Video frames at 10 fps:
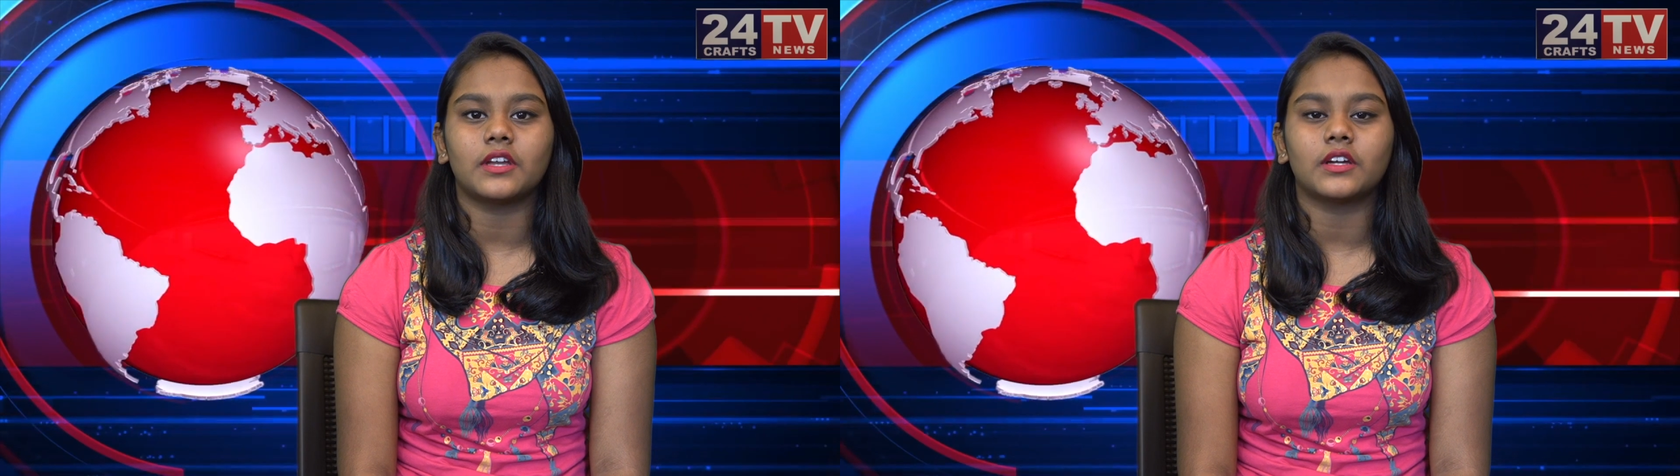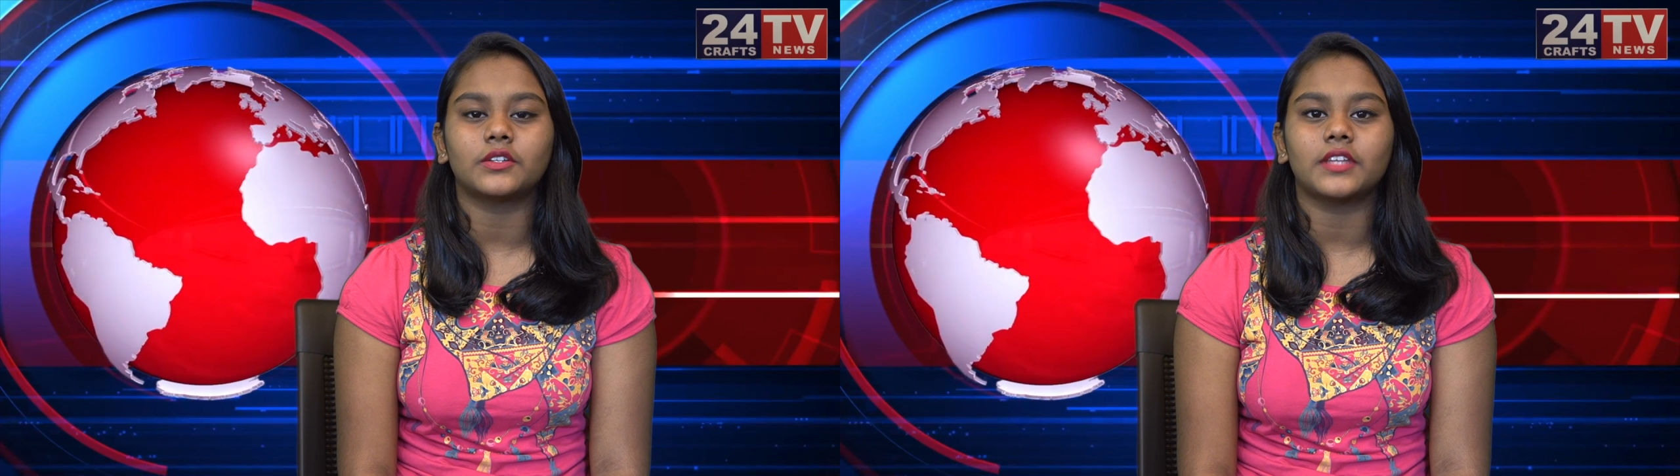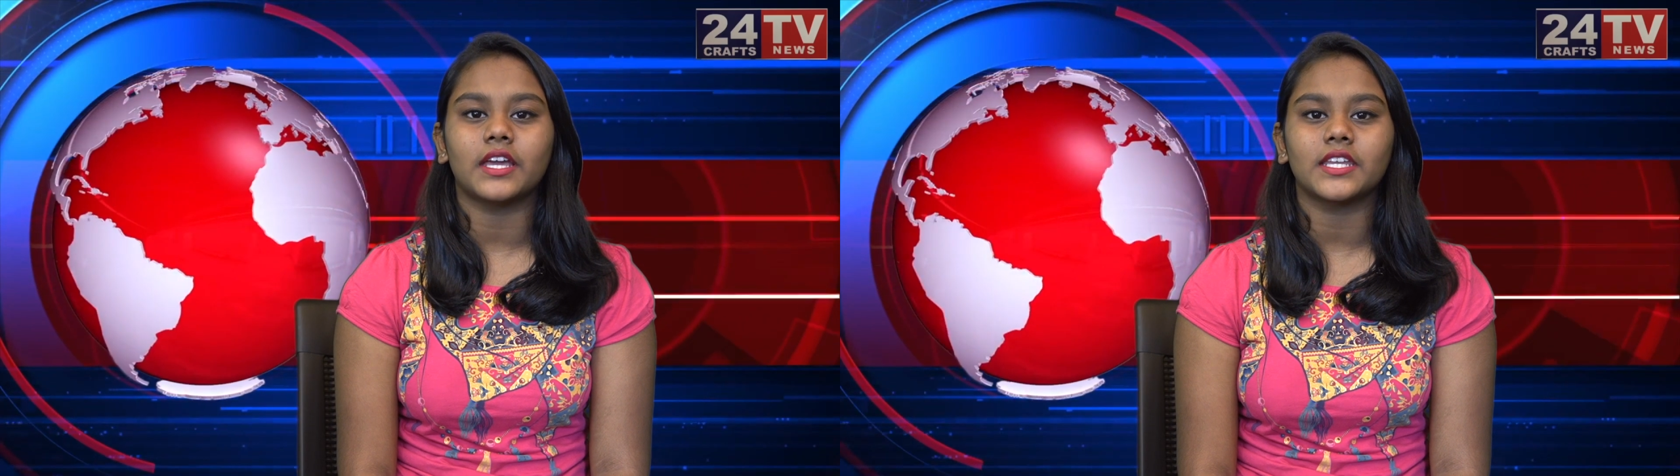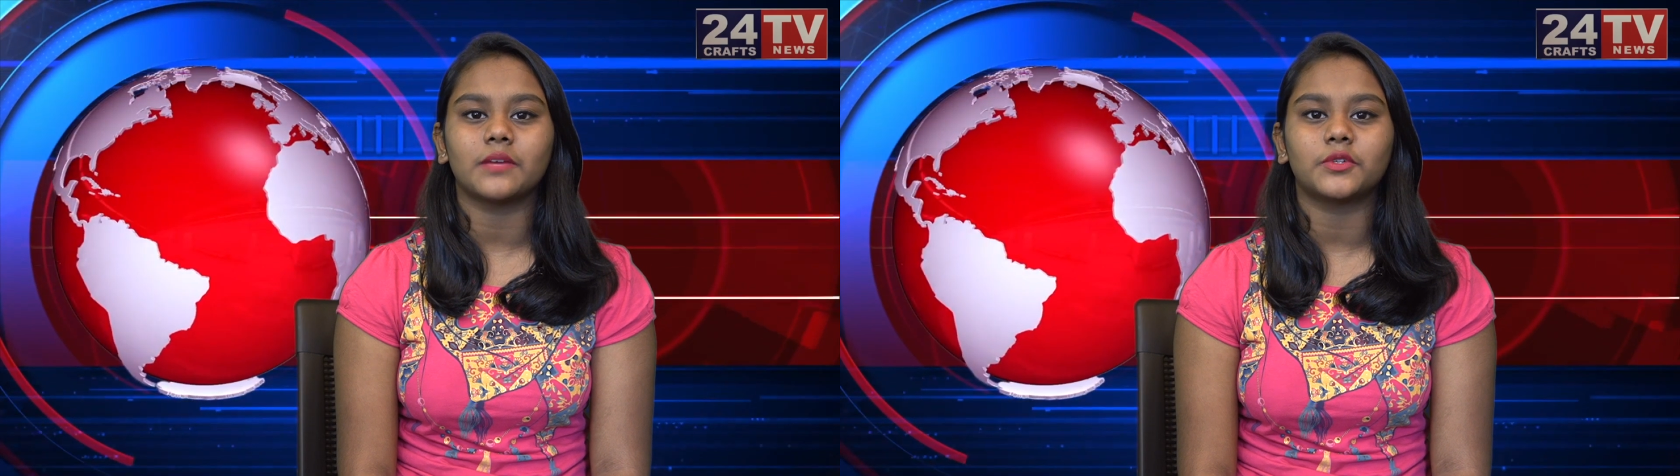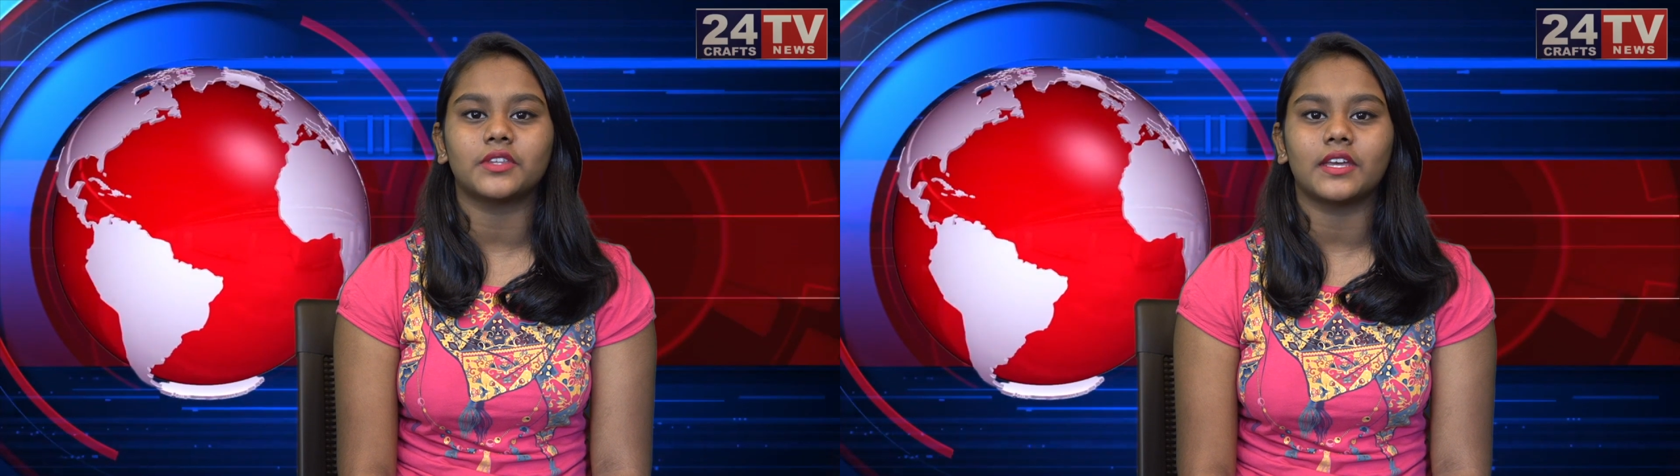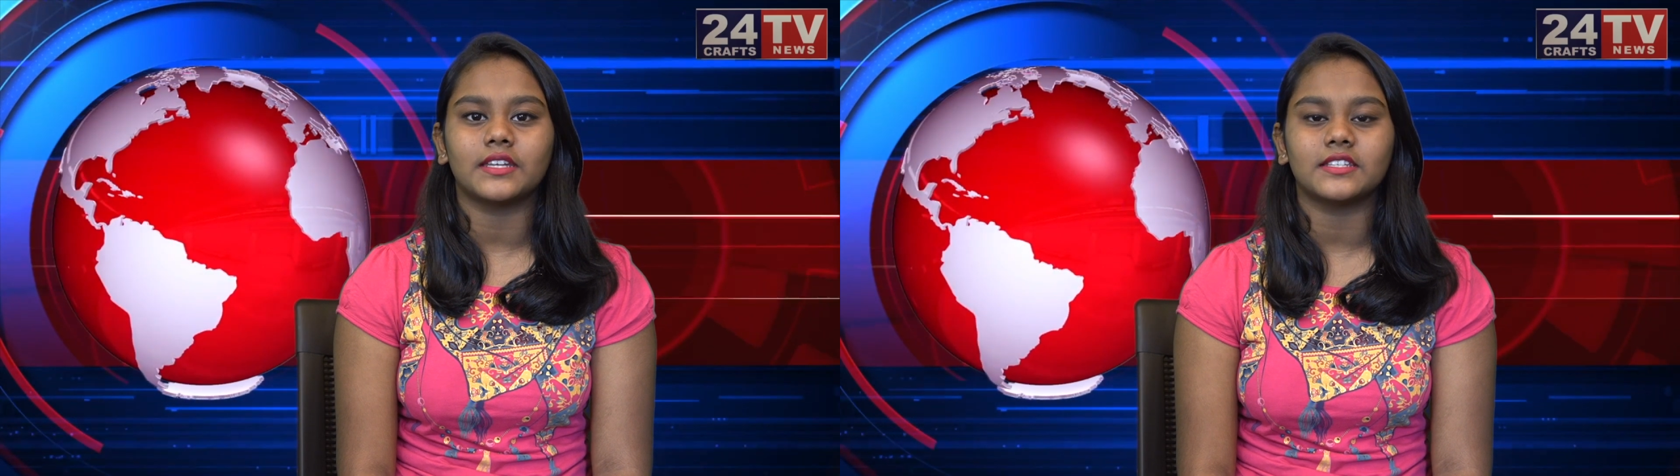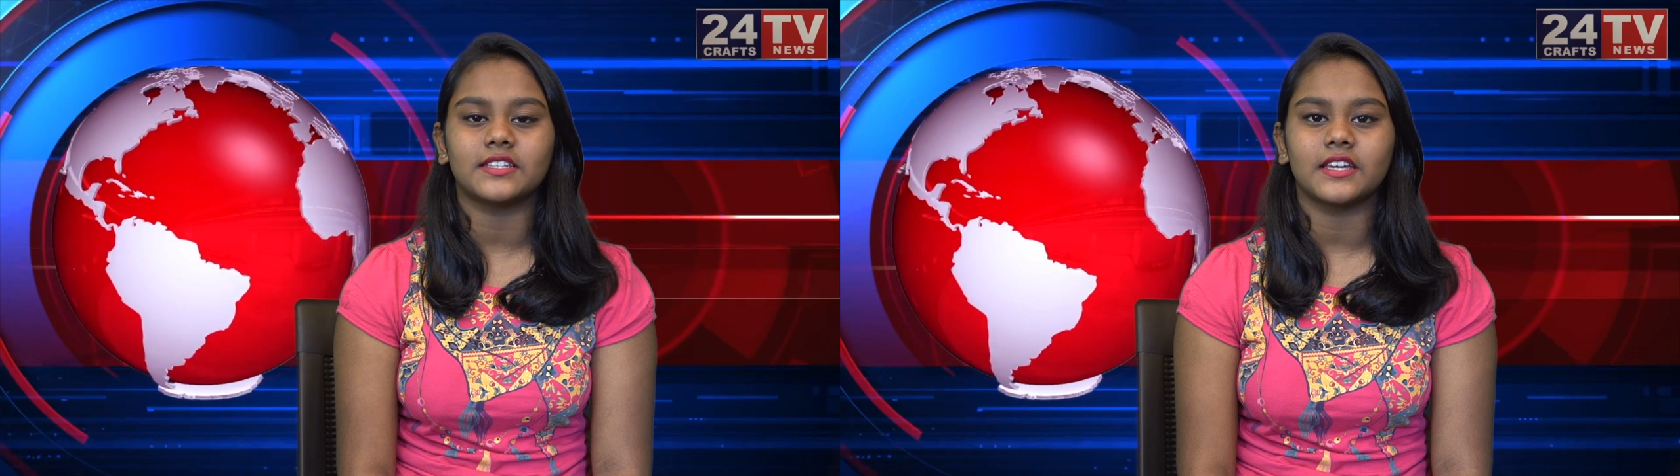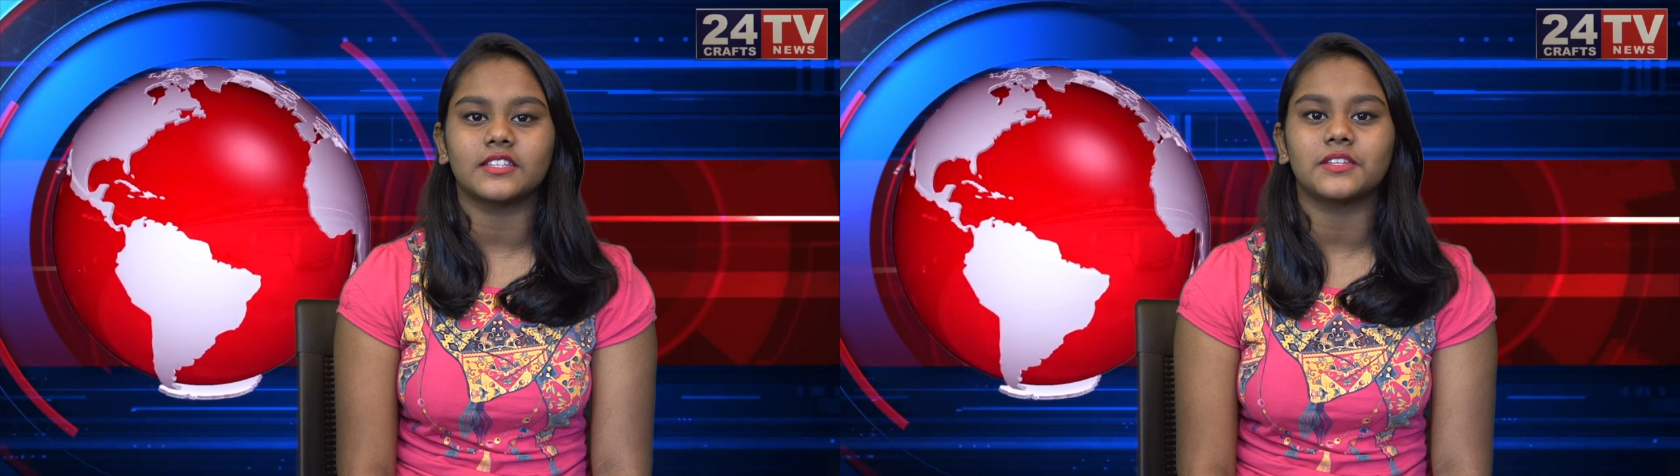నాకు ధైర్యం ఉందన్న
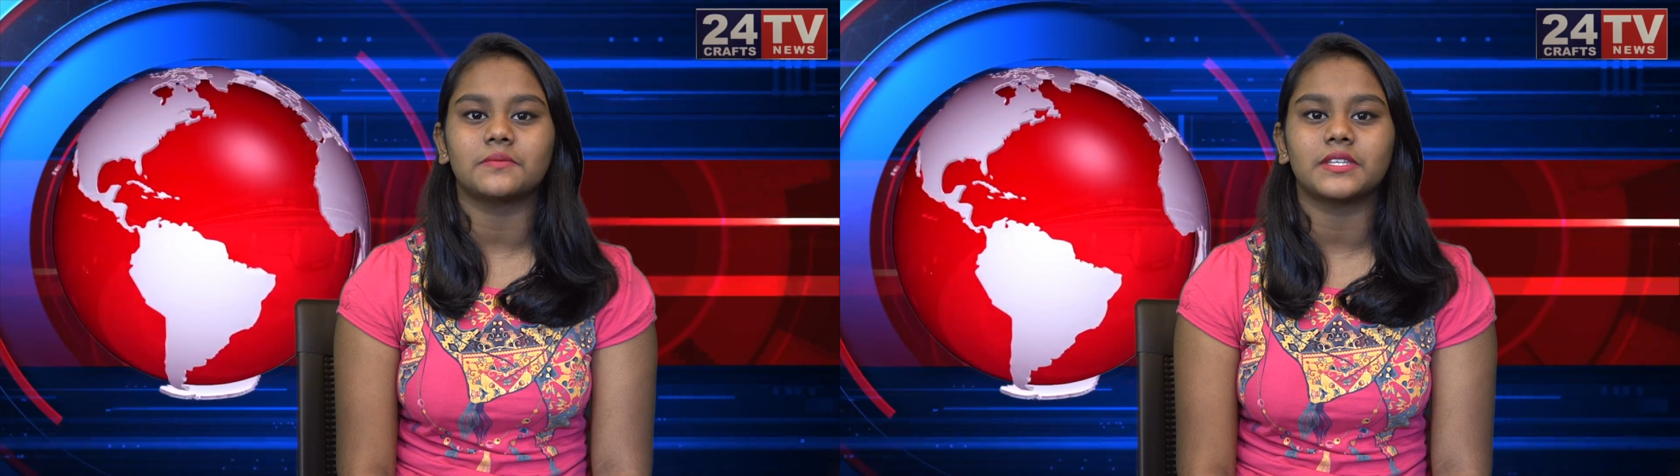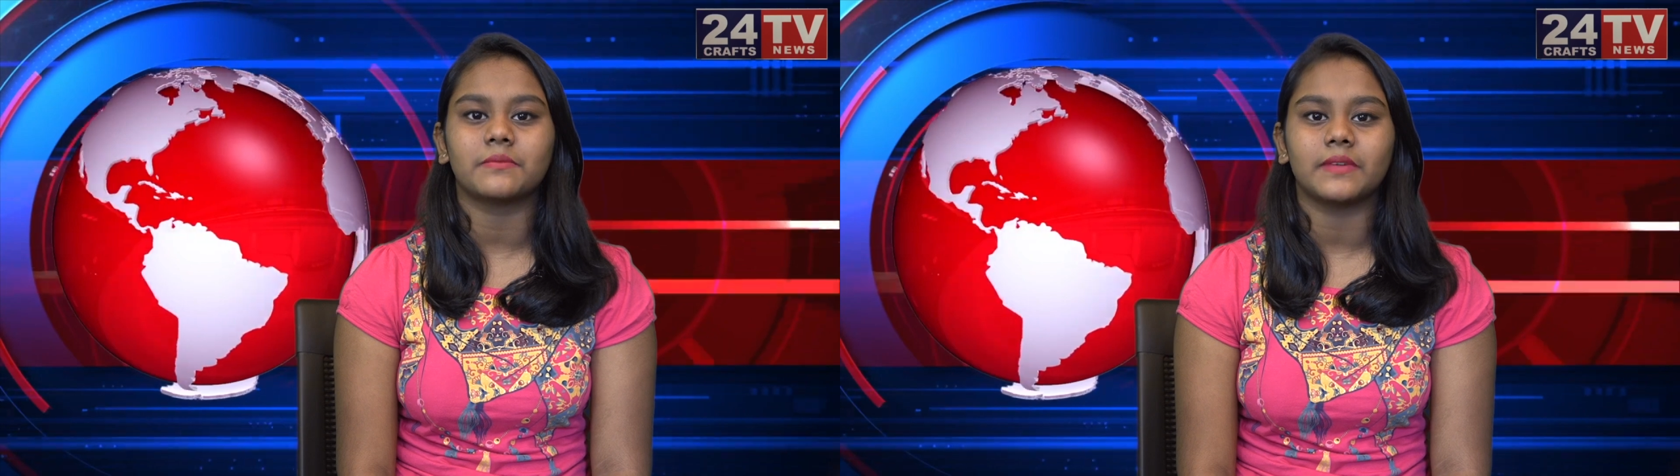జీహెచ్ఎంసీ